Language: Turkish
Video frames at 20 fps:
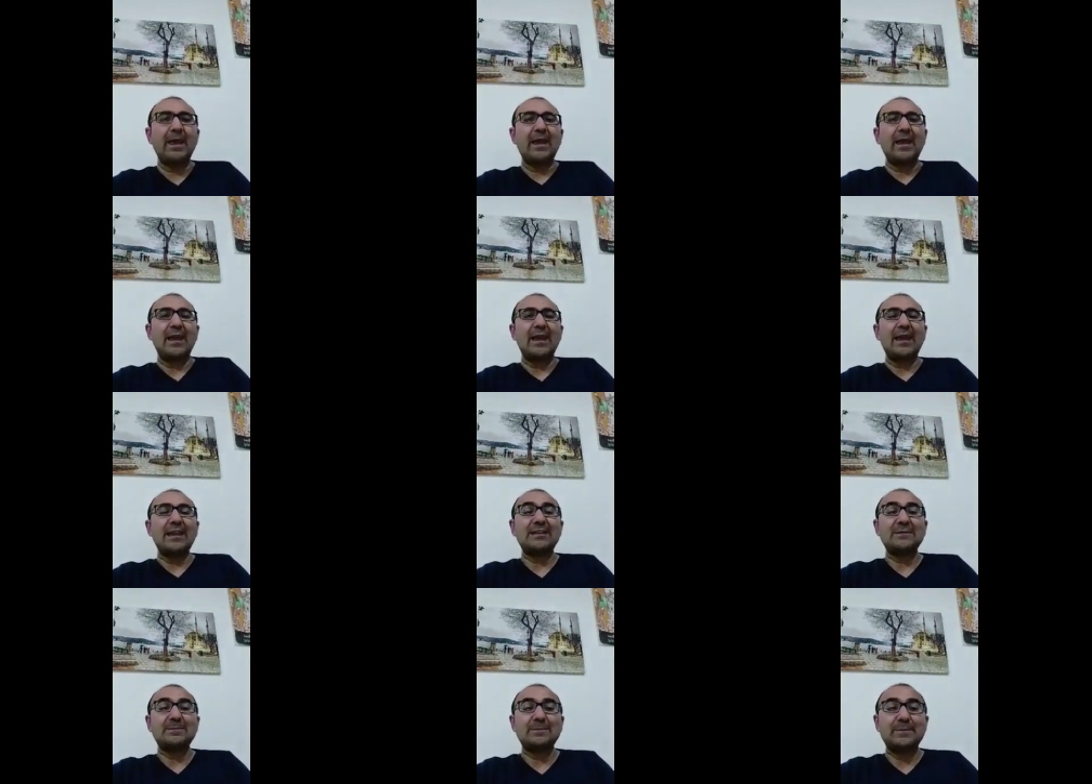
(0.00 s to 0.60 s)

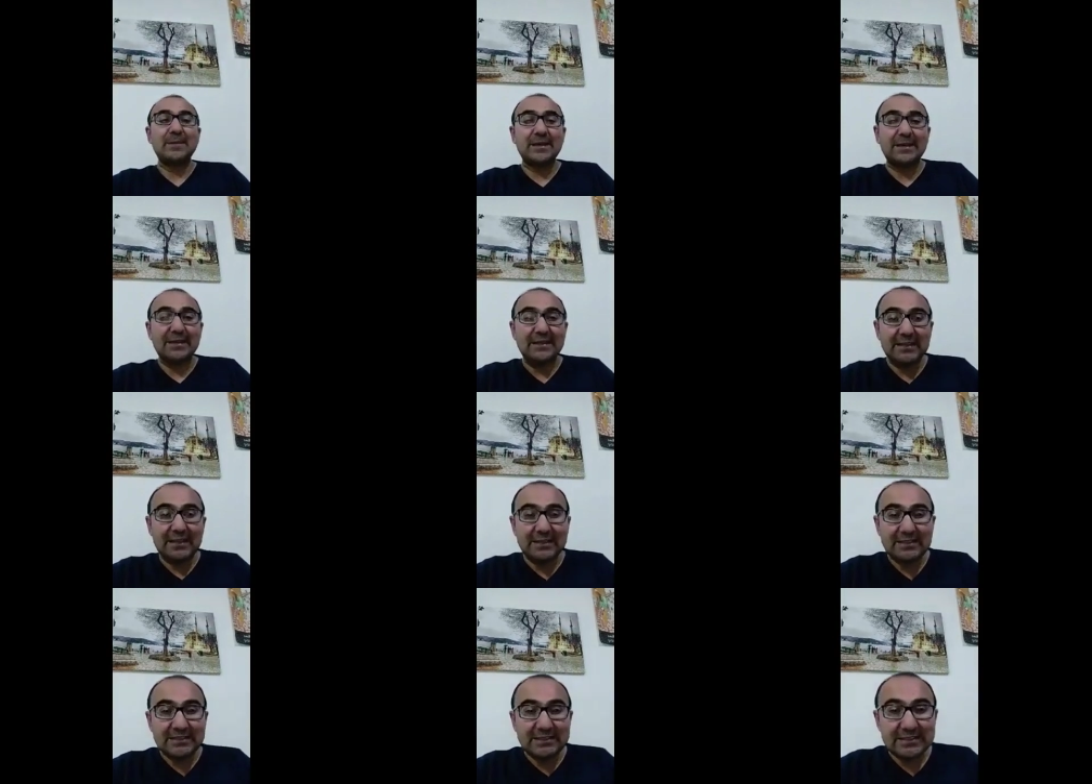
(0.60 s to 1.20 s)

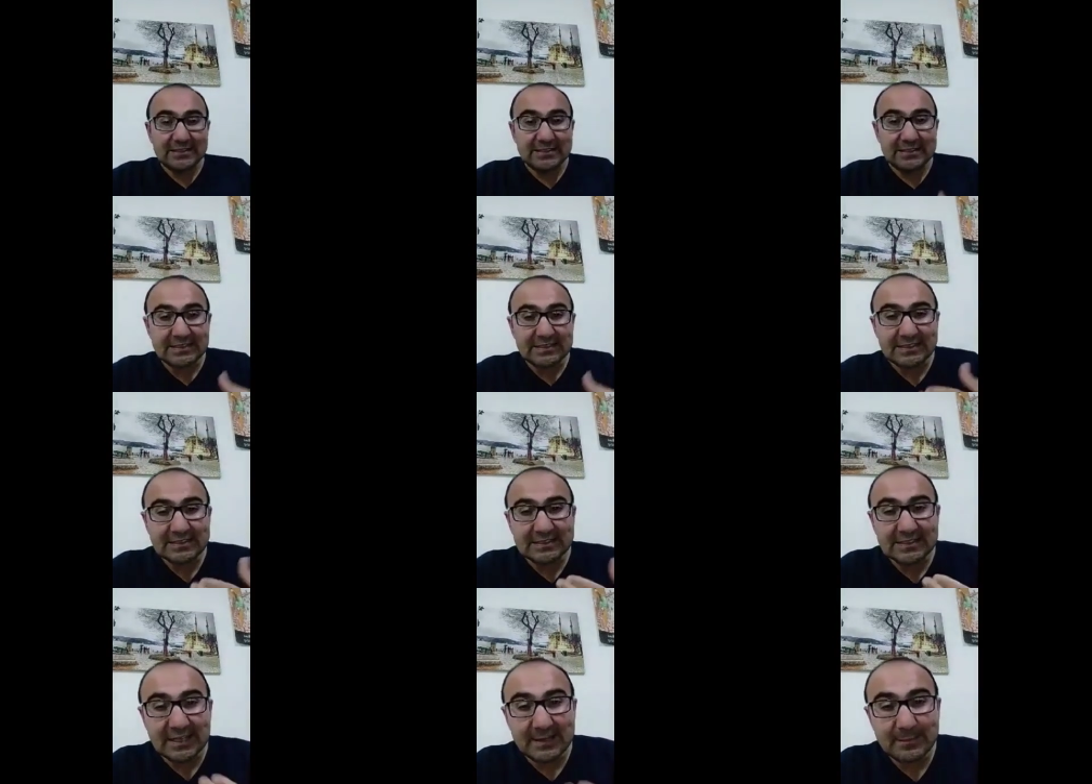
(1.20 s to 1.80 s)
ekberiyet
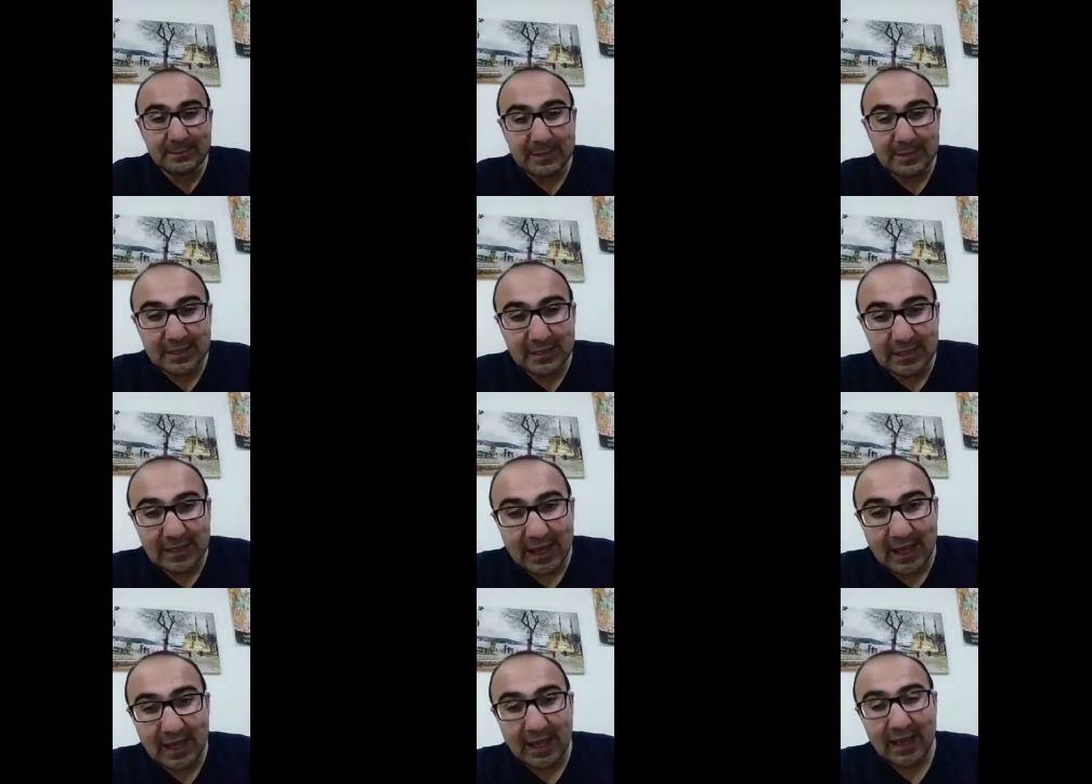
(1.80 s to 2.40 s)

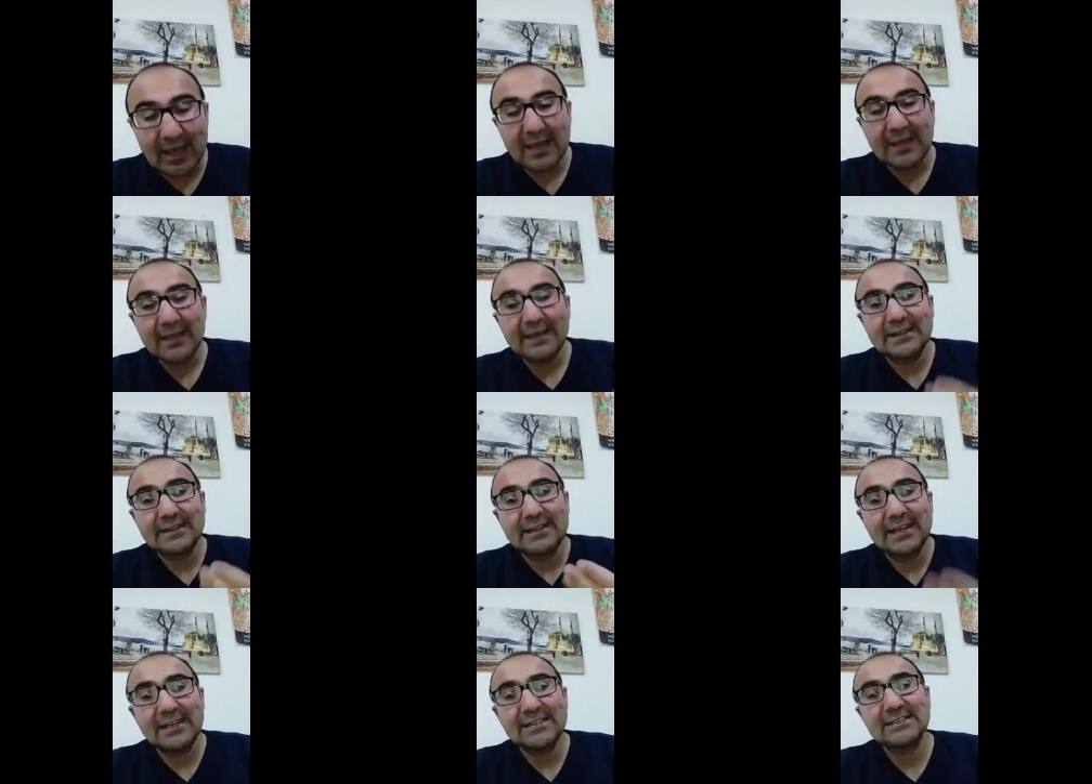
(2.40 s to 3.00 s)
sistemiyle
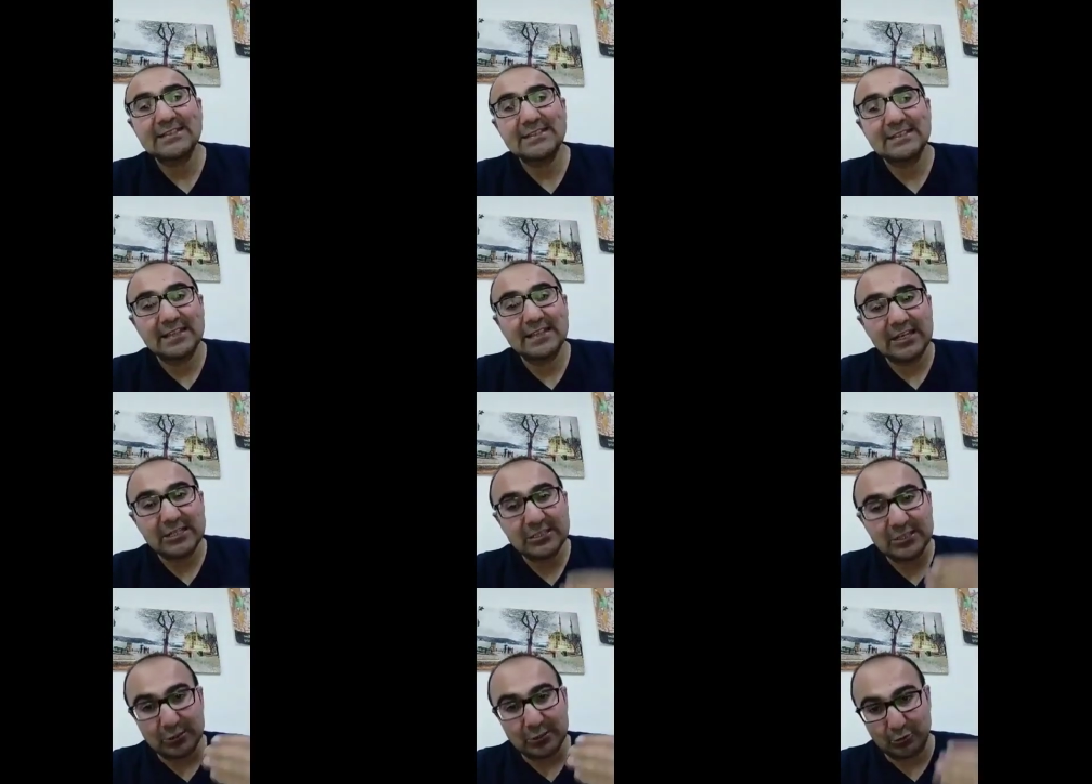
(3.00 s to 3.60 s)

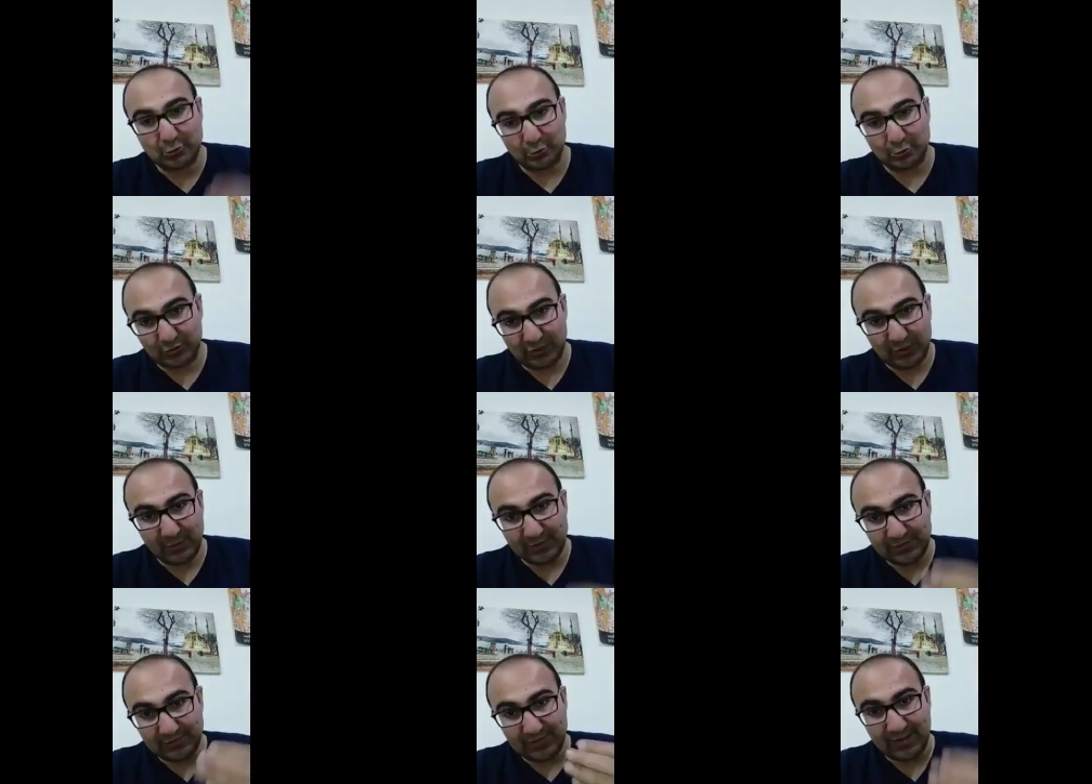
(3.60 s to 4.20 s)
kesinleşti diyoruz.
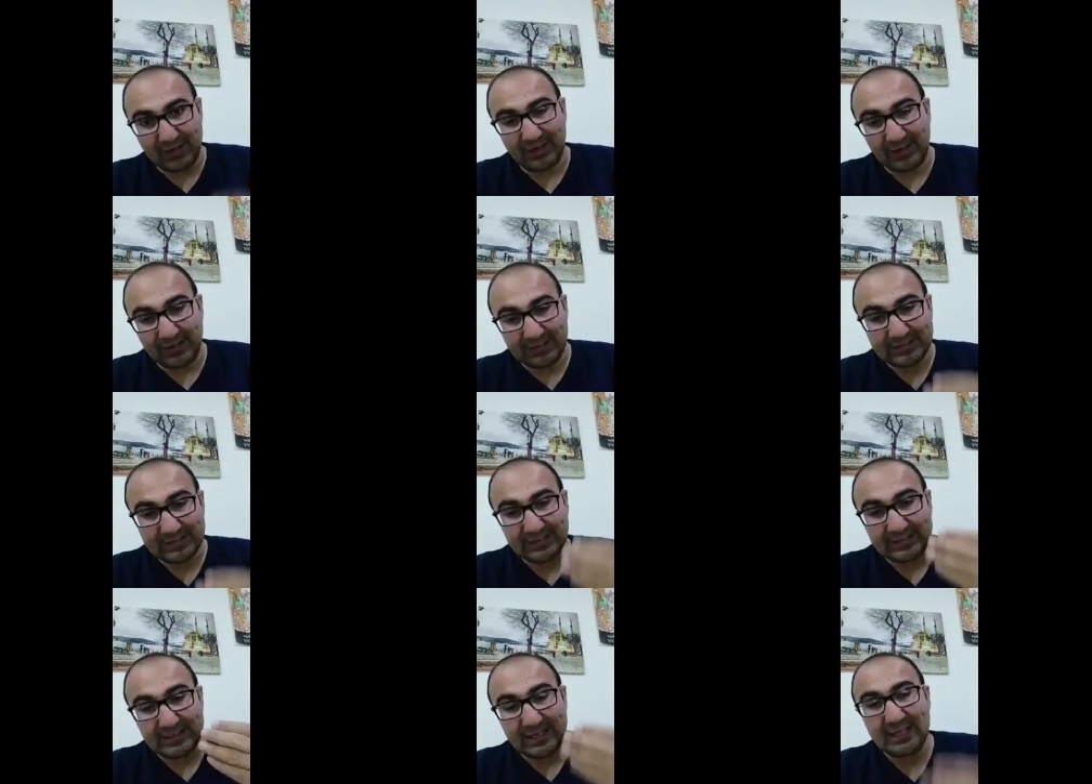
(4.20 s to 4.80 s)
Evet
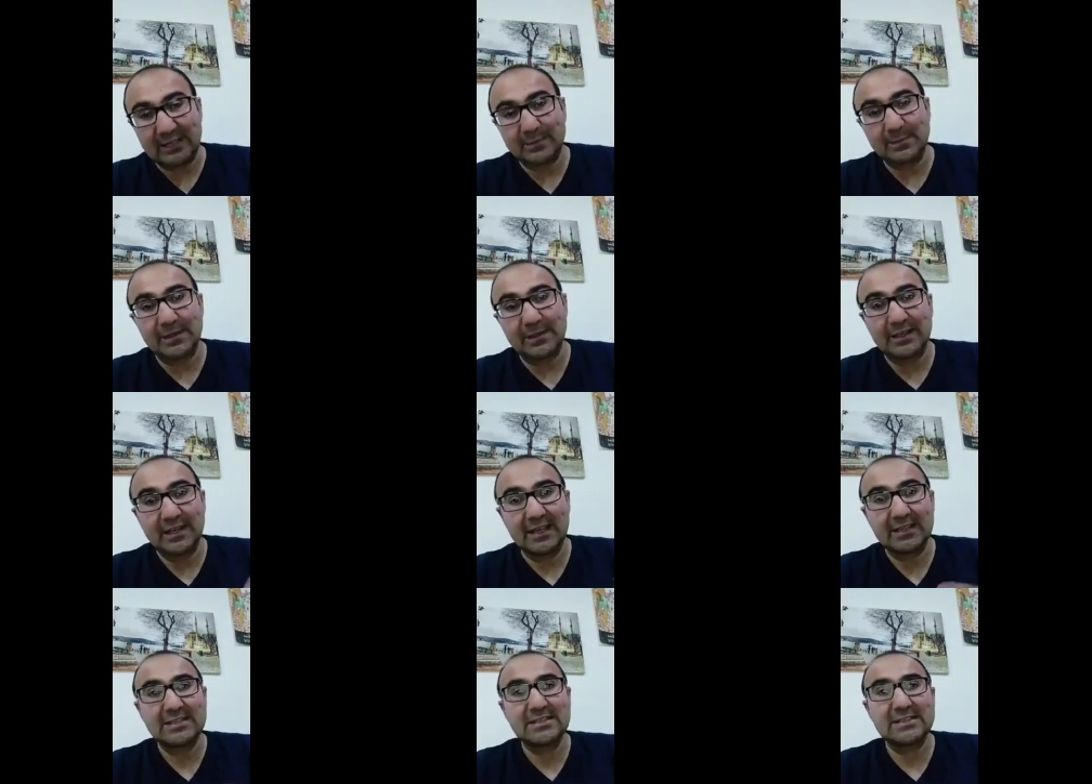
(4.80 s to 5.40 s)
veraset
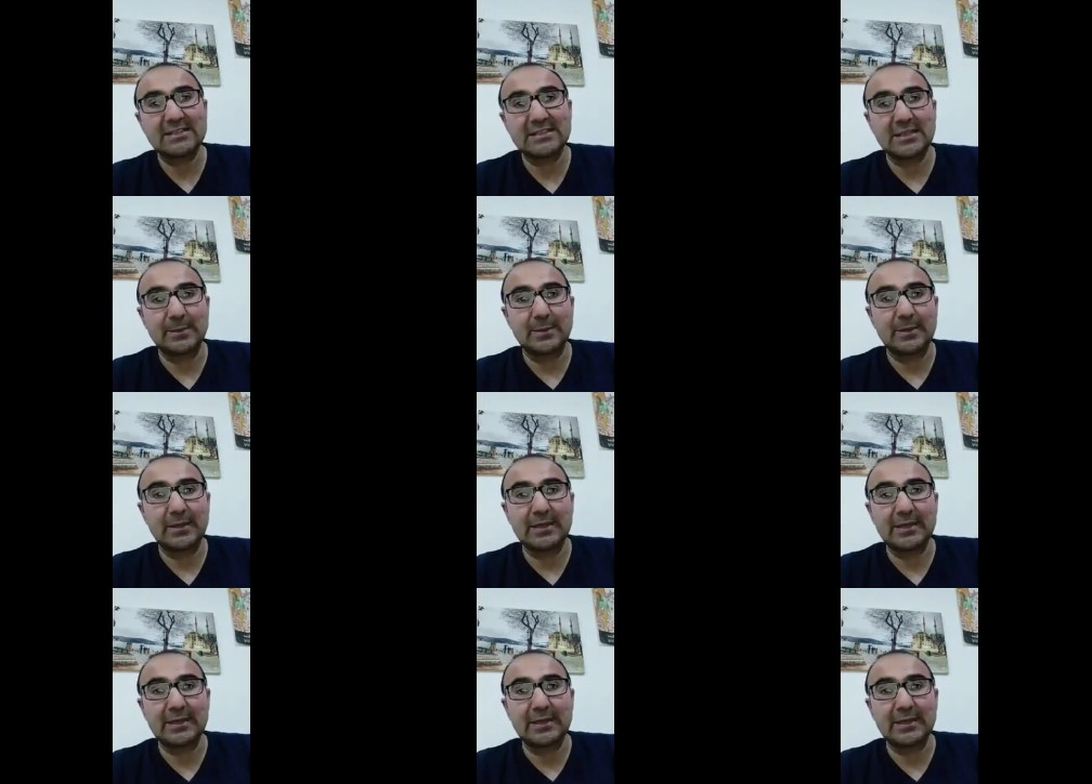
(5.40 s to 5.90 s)
ekberiyet sisteminin